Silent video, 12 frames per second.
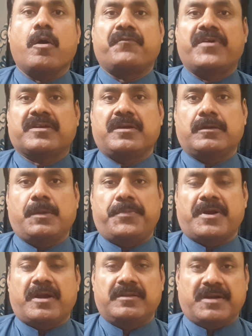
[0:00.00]
और वर्कर के
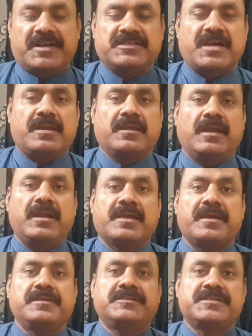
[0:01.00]
पकड़ पकड़ जारी है
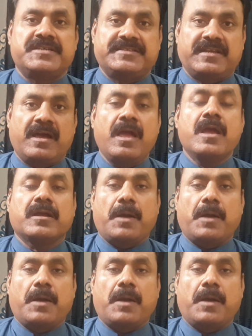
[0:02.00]
लेकिन ये सिलसिला